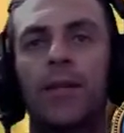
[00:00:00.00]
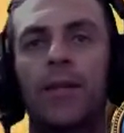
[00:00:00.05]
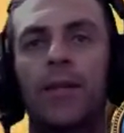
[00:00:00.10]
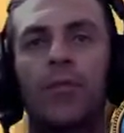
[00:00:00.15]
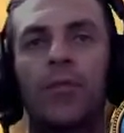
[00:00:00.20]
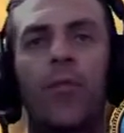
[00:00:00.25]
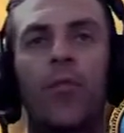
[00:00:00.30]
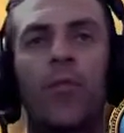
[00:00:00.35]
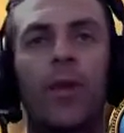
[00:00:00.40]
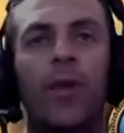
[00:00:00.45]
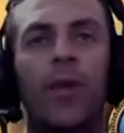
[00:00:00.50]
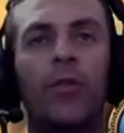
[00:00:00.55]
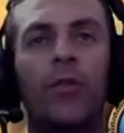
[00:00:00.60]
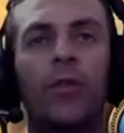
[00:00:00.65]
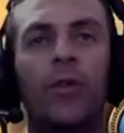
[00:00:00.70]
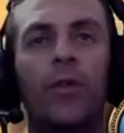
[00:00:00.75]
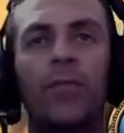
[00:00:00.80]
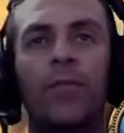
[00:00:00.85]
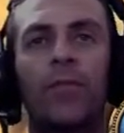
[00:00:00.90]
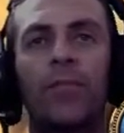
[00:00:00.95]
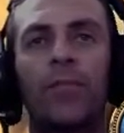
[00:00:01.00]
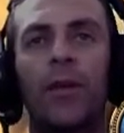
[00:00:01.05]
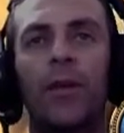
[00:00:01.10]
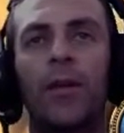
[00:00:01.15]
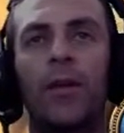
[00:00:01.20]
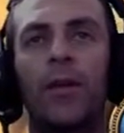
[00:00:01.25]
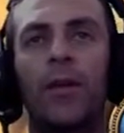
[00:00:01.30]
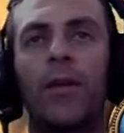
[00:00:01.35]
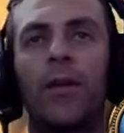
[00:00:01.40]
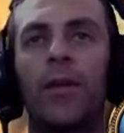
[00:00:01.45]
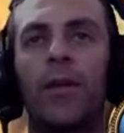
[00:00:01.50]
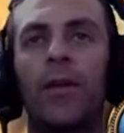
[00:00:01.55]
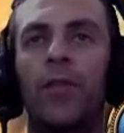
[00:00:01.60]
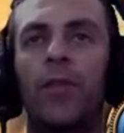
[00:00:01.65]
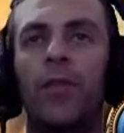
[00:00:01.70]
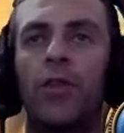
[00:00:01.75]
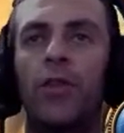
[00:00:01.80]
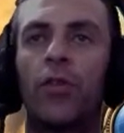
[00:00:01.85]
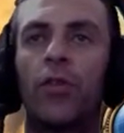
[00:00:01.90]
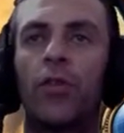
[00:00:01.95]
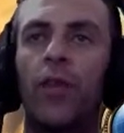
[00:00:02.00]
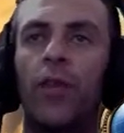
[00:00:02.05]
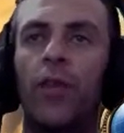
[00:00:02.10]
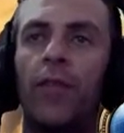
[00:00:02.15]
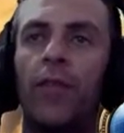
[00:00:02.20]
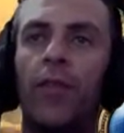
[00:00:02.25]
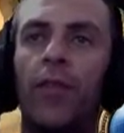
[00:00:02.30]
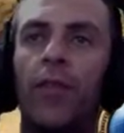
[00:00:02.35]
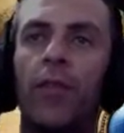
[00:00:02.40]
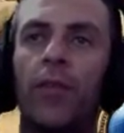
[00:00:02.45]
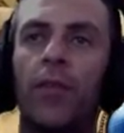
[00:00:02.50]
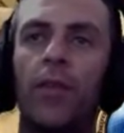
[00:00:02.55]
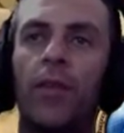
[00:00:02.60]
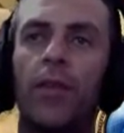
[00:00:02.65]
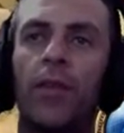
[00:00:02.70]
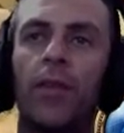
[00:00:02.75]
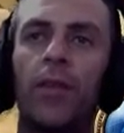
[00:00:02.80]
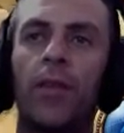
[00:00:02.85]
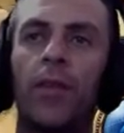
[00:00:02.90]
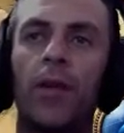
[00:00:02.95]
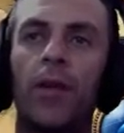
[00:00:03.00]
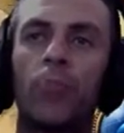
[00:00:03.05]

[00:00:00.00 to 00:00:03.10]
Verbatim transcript: Se for mar, eu já investi no naval aqui também.